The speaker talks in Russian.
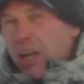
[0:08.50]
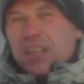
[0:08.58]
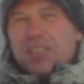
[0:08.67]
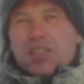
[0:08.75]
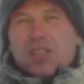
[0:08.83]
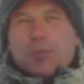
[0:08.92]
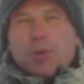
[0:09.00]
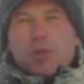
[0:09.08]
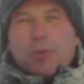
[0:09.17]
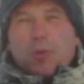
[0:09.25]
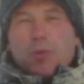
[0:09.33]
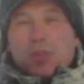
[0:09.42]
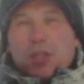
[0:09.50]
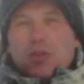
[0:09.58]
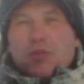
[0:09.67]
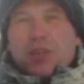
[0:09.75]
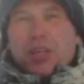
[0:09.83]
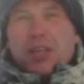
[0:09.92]
один из способов
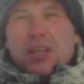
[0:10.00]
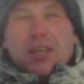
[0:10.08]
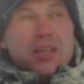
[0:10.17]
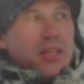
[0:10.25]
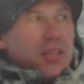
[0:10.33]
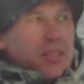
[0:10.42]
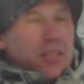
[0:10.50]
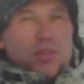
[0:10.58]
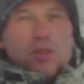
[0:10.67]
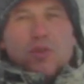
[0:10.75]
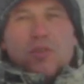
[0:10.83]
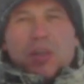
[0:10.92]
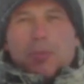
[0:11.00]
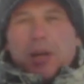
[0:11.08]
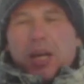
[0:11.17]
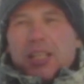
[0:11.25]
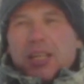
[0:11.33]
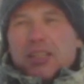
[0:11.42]
установки следового
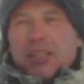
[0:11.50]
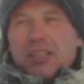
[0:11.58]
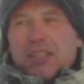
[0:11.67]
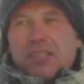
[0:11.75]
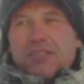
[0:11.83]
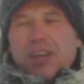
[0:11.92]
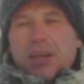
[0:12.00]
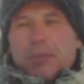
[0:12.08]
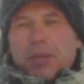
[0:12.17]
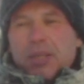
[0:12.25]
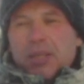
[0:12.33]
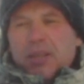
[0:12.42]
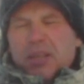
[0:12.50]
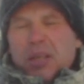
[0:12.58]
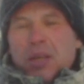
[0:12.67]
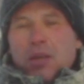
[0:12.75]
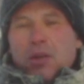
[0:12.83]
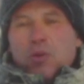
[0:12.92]
капкана, так называемый
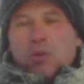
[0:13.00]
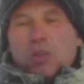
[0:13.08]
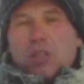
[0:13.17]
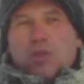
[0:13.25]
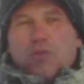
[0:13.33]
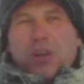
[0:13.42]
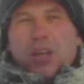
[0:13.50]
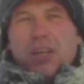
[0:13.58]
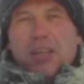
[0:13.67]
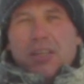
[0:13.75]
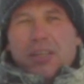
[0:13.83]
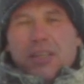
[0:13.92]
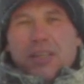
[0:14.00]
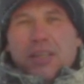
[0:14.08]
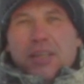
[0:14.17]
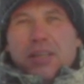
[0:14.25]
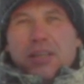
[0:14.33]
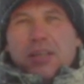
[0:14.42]
установка
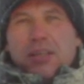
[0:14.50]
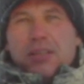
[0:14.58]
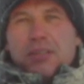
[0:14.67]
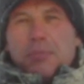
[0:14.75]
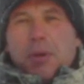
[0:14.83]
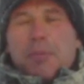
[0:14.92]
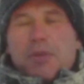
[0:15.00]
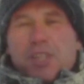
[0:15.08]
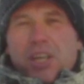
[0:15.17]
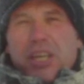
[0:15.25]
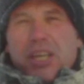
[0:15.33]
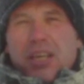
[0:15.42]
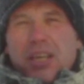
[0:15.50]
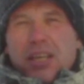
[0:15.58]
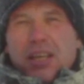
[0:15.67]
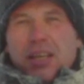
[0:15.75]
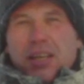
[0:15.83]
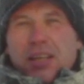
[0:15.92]
бабочкой,
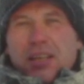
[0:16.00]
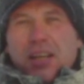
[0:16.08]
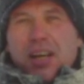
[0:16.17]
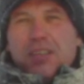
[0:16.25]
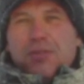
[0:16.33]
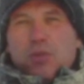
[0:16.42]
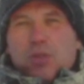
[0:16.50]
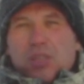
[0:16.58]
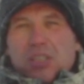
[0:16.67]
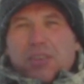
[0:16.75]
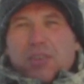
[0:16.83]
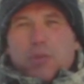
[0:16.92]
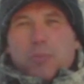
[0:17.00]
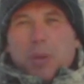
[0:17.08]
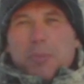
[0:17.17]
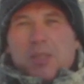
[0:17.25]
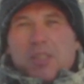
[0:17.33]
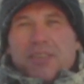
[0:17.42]
как его устанавливают
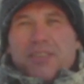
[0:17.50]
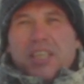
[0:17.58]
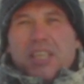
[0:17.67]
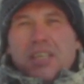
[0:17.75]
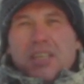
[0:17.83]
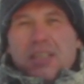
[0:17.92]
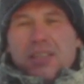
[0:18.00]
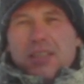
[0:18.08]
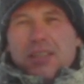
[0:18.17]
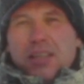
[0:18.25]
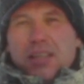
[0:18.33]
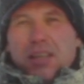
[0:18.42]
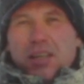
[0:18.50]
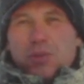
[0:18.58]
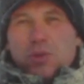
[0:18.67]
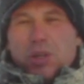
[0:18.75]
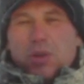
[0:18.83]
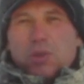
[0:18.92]
промысловики,
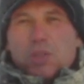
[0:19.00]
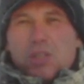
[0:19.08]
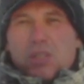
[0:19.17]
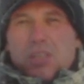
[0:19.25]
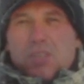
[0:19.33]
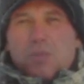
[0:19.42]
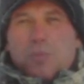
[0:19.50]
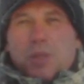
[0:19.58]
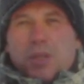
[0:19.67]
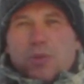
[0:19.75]
которые охотятся на соболя и